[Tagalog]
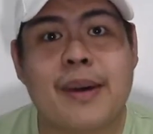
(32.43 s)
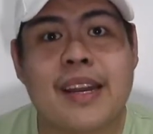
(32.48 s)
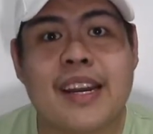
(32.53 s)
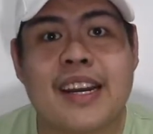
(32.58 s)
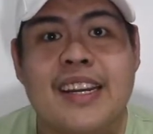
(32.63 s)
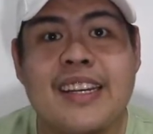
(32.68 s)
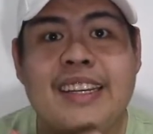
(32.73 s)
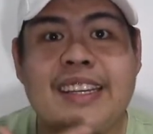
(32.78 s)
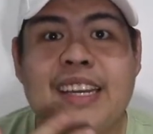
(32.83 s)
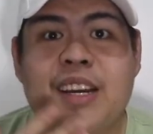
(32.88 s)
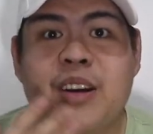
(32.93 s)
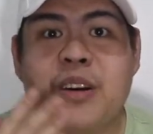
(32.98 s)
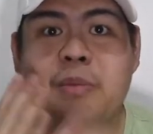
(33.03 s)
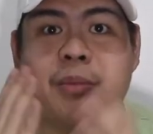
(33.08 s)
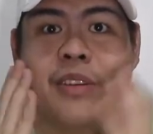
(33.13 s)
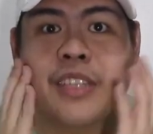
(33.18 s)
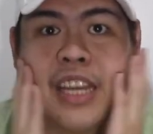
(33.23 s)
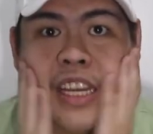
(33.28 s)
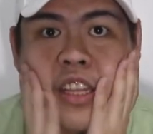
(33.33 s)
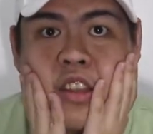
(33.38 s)
Para hindi ako
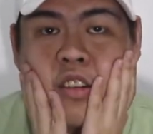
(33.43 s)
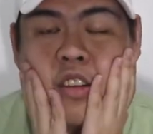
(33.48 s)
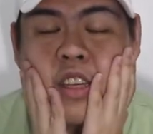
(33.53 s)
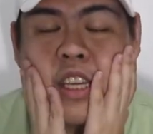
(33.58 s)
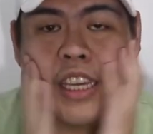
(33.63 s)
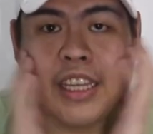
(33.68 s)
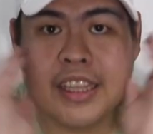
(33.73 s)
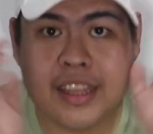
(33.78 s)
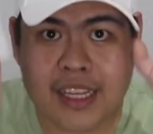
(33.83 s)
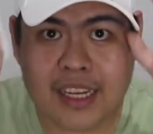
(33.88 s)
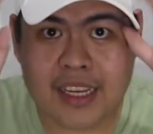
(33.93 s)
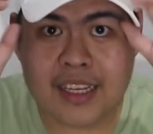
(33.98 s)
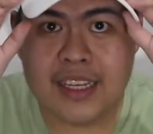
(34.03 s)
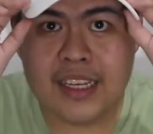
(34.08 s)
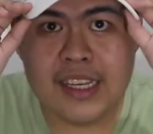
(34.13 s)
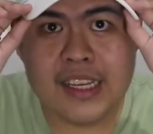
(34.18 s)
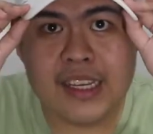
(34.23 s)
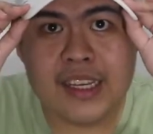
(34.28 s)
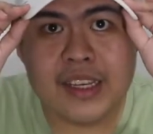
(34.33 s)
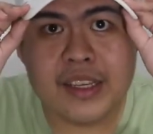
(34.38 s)
masyadong kita.
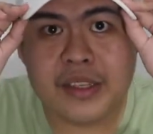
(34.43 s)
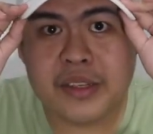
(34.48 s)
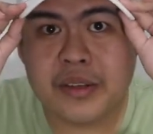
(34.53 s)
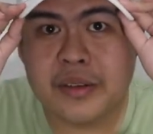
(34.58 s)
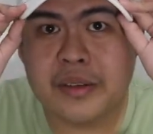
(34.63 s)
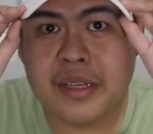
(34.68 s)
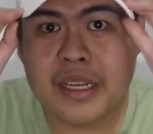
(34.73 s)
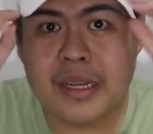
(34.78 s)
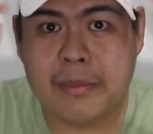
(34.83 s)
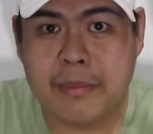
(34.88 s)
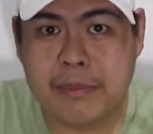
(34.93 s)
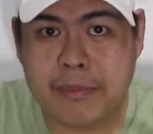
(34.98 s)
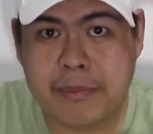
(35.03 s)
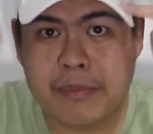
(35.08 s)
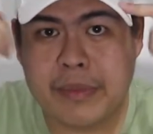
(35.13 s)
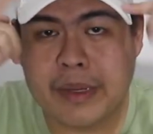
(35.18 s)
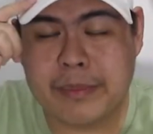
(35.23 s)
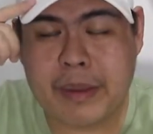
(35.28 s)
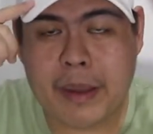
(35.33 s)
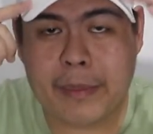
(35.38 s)
So, nag
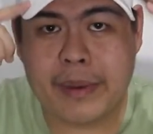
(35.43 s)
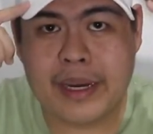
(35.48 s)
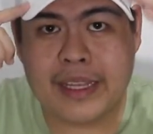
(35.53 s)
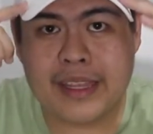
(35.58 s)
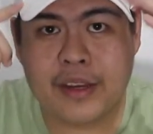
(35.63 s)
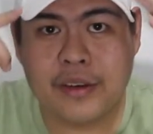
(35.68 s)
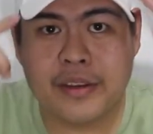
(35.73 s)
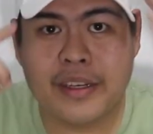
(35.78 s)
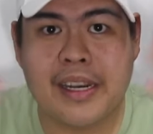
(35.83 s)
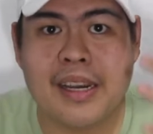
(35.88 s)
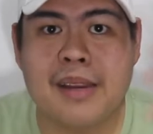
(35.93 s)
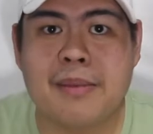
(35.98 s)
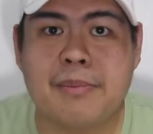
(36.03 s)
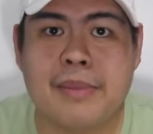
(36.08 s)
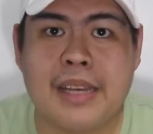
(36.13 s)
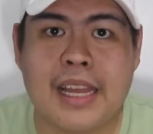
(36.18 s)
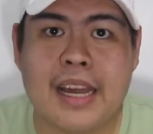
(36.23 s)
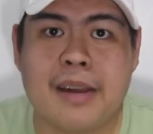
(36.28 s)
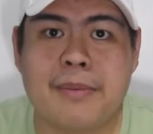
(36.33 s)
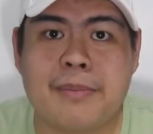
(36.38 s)
magpapalit ako na ng
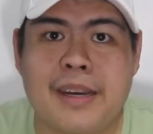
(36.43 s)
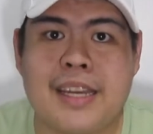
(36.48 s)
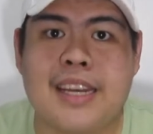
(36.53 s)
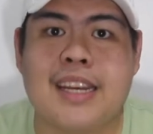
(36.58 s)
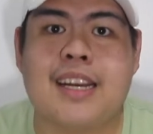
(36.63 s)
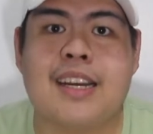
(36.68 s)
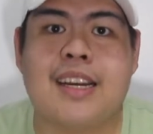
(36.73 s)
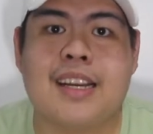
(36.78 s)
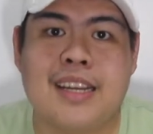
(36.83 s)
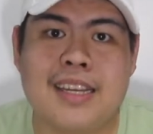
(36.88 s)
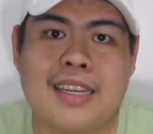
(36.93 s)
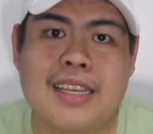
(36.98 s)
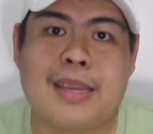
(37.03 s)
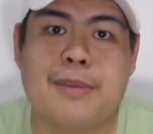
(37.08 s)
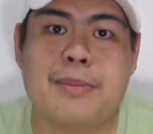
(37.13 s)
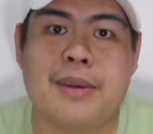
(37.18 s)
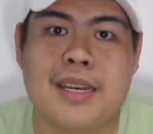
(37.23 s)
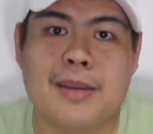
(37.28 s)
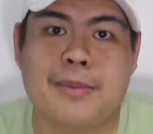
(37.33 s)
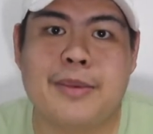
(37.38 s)
black para
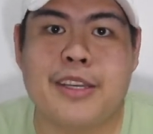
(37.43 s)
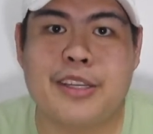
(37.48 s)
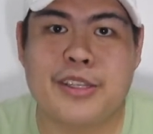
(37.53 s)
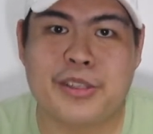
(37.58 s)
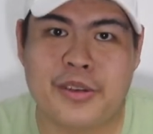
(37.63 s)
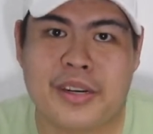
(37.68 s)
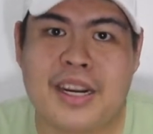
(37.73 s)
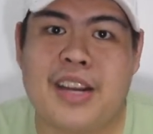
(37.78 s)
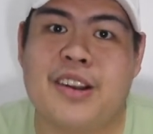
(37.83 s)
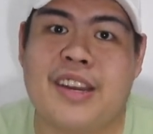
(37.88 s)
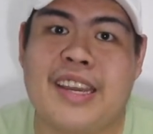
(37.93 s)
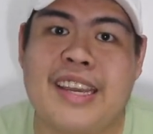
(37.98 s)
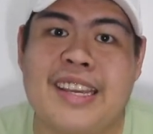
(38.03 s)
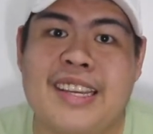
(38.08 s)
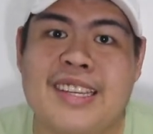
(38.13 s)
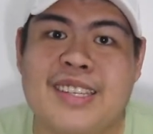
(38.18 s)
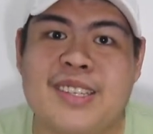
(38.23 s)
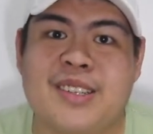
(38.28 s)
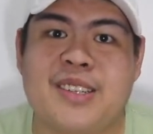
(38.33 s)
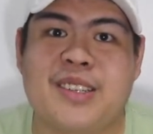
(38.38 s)
iba na may tsura, okay?
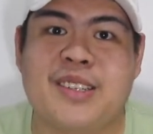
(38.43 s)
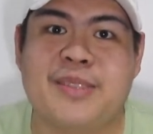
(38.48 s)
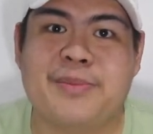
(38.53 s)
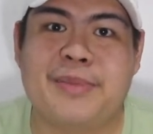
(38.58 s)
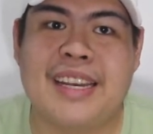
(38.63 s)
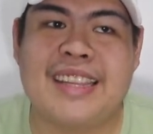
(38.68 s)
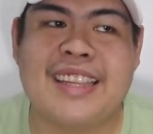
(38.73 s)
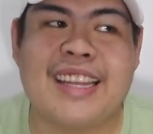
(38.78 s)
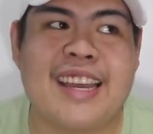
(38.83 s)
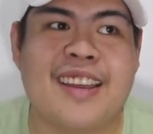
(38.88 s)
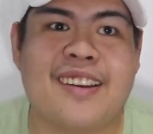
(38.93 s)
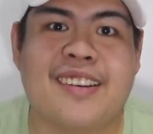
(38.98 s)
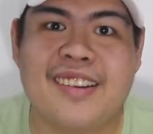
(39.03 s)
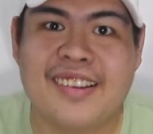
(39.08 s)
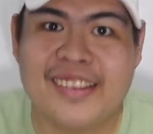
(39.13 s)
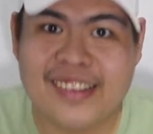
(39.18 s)
So, palit tayo.